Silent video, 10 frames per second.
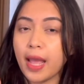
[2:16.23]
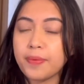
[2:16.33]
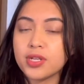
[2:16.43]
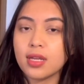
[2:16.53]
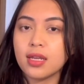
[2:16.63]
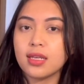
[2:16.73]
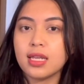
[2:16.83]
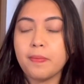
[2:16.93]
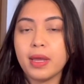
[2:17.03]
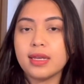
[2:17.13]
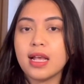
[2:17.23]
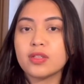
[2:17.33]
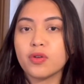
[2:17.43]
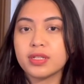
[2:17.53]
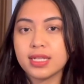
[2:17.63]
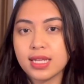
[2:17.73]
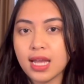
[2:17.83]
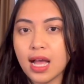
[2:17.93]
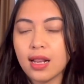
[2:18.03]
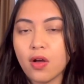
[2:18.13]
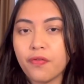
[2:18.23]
caption di media sosial